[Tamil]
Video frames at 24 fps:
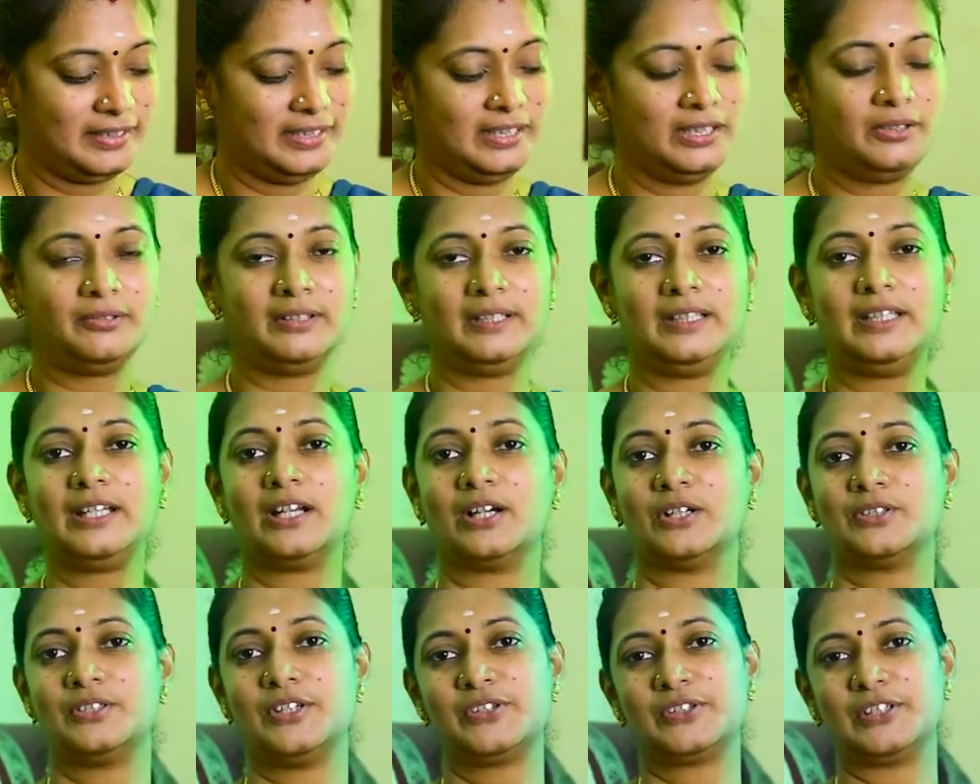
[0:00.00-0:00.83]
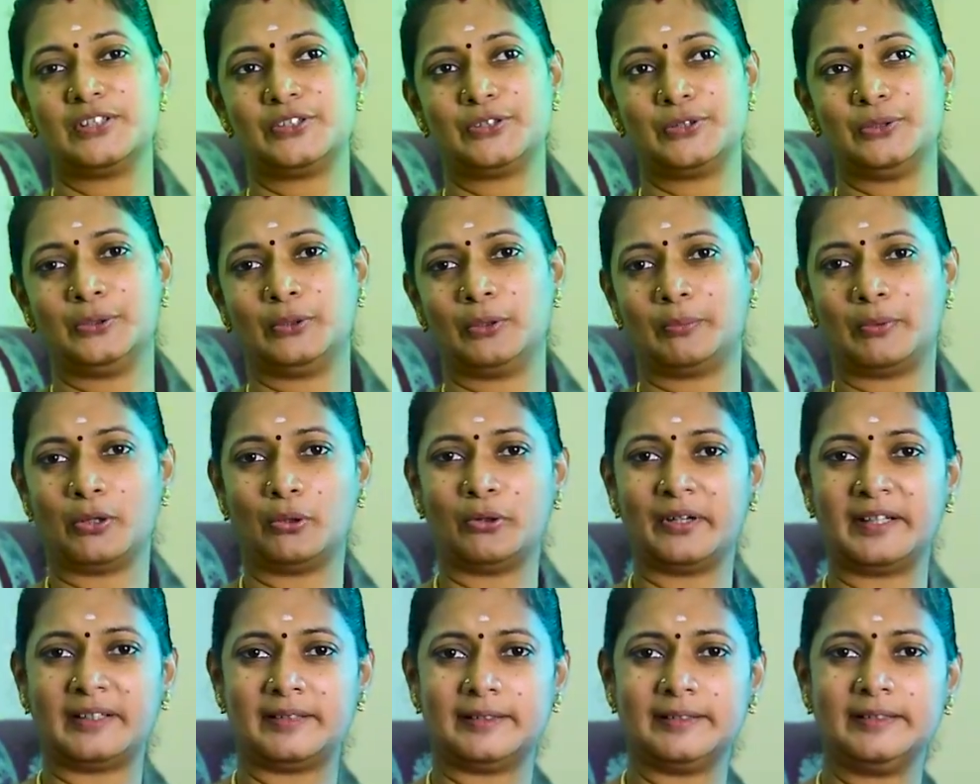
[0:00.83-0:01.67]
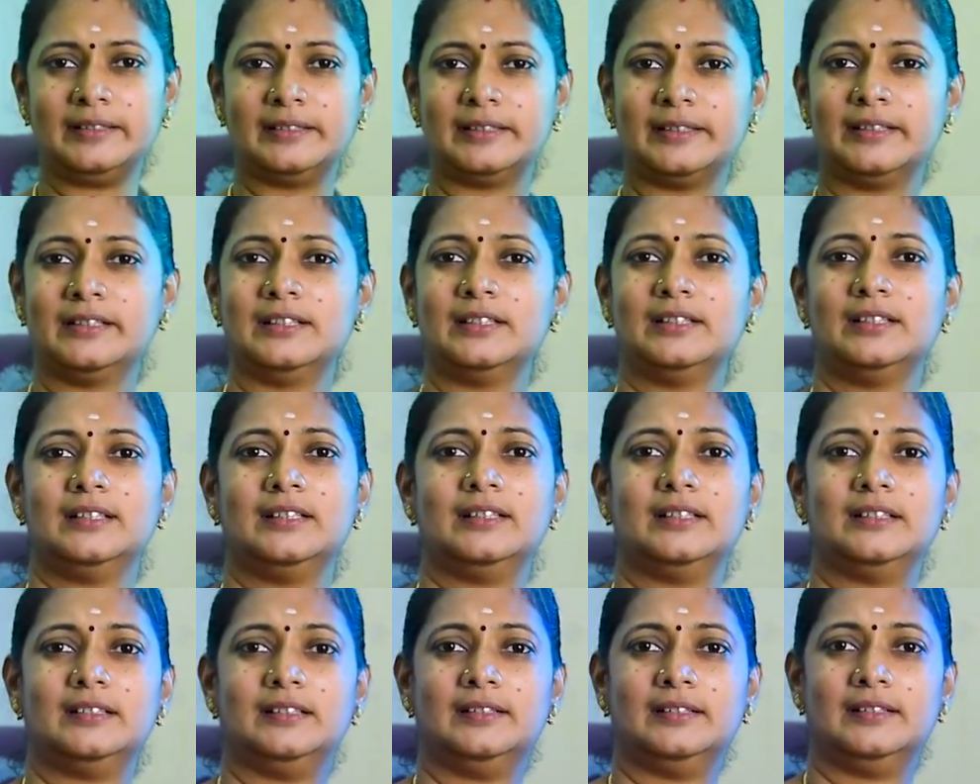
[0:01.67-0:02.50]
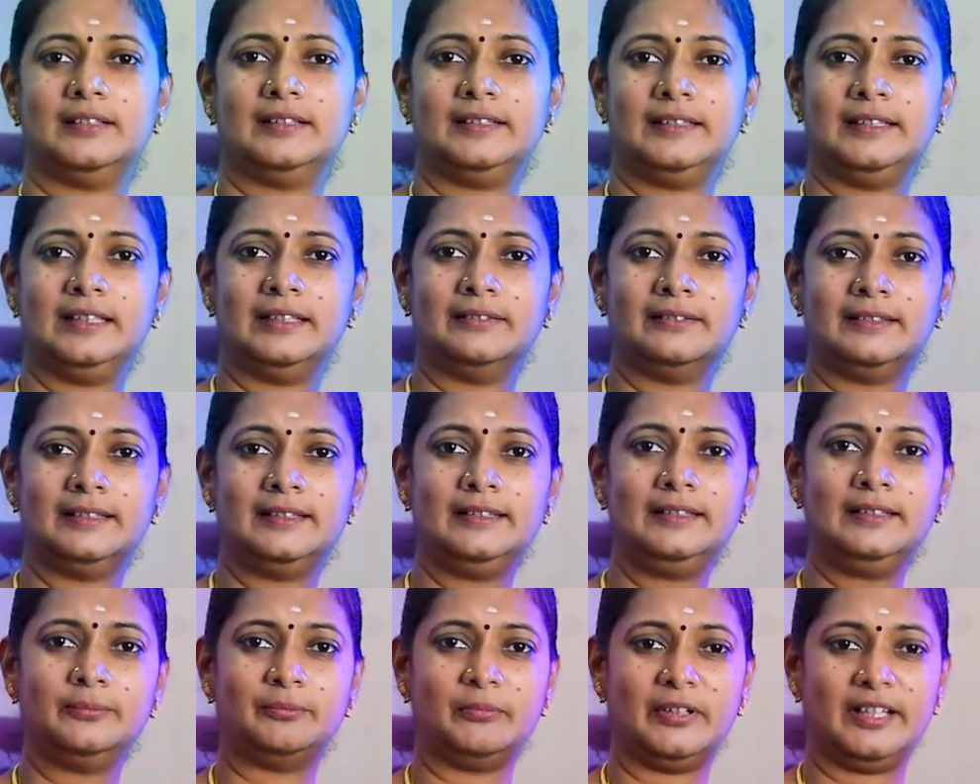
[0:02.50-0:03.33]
இது வந்து ராஜேஷ் கிச்சனோட ப்ராடக்ட்டு இதில் வந்து